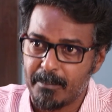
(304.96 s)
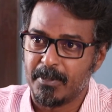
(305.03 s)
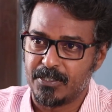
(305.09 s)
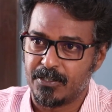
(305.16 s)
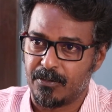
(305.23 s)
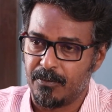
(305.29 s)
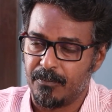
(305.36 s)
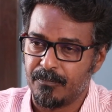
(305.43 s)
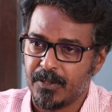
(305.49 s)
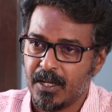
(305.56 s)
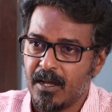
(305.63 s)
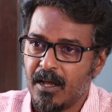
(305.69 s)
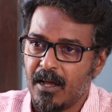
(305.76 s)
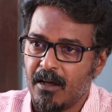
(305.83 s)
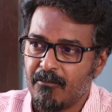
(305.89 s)
நம்பர்ஸ் இருக்கும்
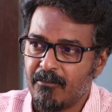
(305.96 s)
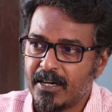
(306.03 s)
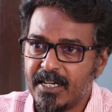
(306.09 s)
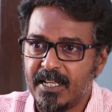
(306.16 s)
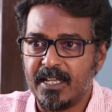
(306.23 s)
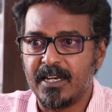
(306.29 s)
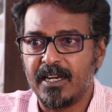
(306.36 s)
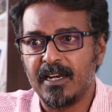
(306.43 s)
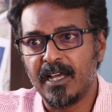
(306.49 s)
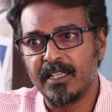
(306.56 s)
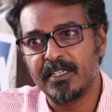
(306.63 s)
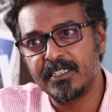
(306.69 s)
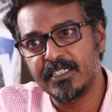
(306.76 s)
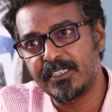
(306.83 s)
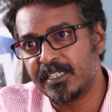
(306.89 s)
ஒன் இயர்
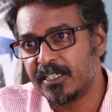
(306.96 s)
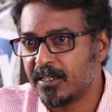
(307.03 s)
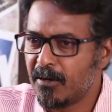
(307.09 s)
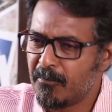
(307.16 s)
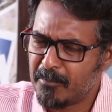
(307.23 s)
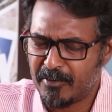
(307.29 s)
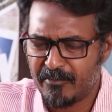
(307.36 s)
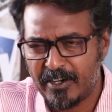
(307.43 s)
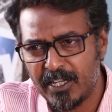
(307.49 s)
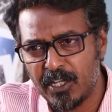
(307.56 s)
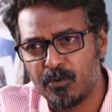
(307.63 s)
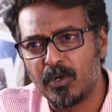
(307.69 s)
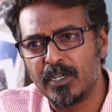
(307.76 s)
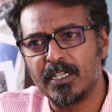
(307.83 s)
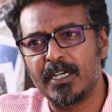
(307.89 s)
இல்லாத டிஸ்ட்ரிக்டில் ஒன்
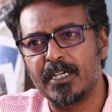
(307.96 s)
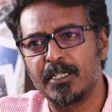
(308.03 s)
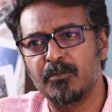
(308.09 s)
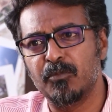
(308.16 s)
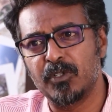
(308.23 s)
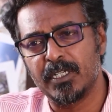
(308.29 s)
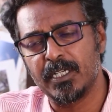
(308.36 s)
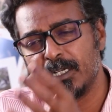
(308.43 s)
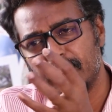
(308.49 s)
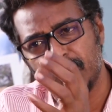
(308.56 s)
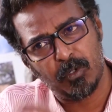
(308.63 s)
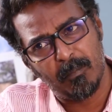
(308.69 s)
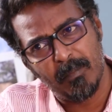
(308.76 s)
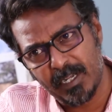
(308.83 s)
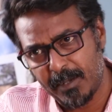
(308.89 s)
இயர் ஒன்று ரெண்டு மூணு
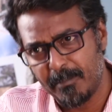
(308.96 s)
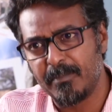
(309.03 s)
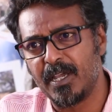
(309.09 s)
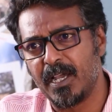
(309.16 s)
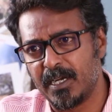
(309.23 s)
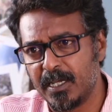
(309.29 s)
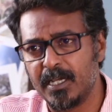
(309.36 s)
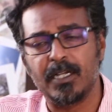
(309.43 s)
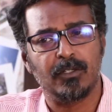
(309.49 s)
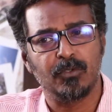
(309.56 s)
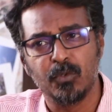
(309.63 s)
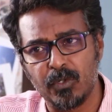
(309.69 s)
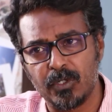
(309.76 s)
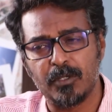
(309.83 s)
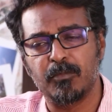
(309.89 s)
ரொம்ப கம்மியான
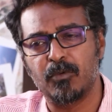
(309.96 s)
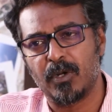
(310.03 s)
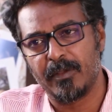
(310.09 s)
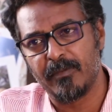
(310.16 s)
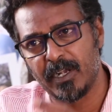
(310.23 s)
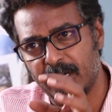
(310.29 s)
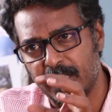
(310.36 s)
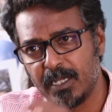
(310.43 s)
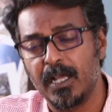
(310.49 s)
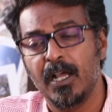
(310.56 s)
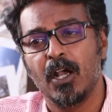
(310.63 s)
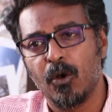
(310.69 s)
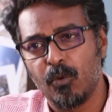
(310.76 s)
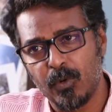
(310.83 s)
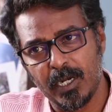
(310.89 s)
நூறுக்கும் குறைவான
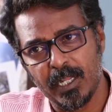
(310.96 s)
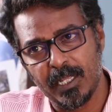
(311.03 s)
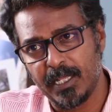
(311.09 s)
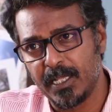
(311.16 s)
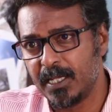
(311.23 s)
உள்ள